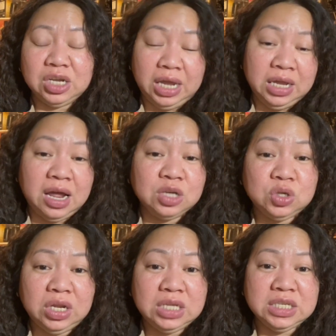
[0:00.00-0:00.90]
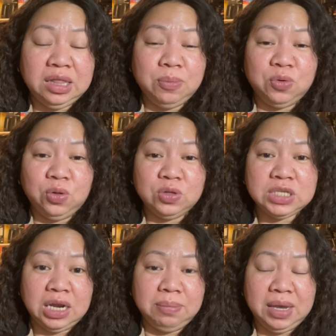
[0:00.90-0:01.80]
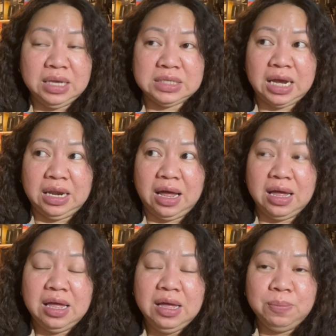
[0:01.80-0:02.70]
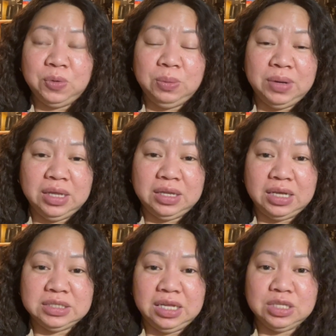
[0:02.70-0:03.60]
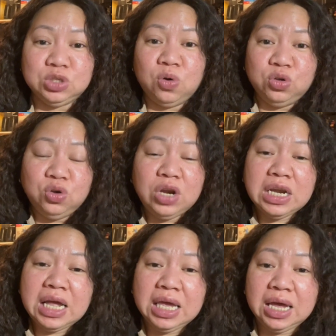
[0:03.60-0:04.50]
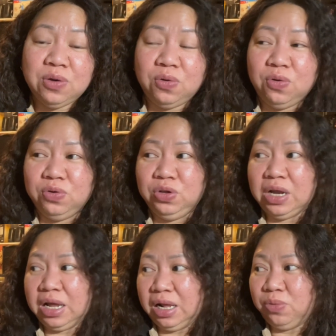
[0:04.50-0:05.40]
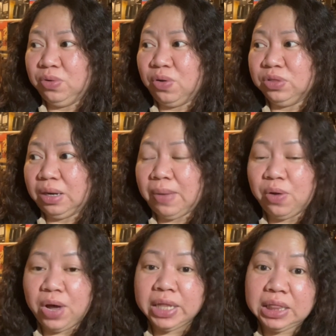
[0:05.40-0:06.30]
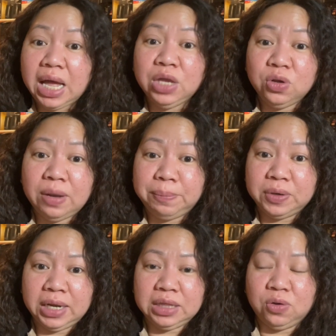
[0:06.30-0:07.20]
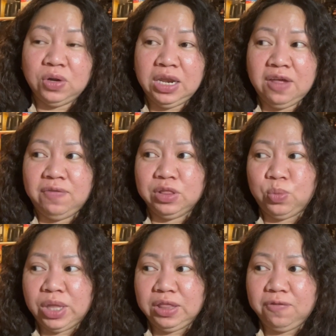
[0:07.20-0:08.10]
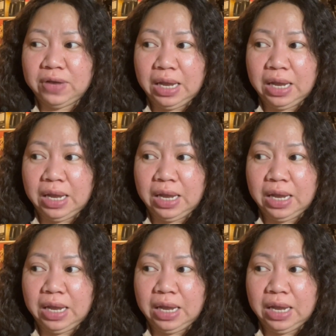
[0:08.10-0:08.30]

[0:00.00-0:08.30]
And actually, si Tim Hortons ang nagbigay sa akin ng permanent resident. So, yun ang naging ano ko, yun ang una kong trabaho. At ayun ang per rate ko, 11.25.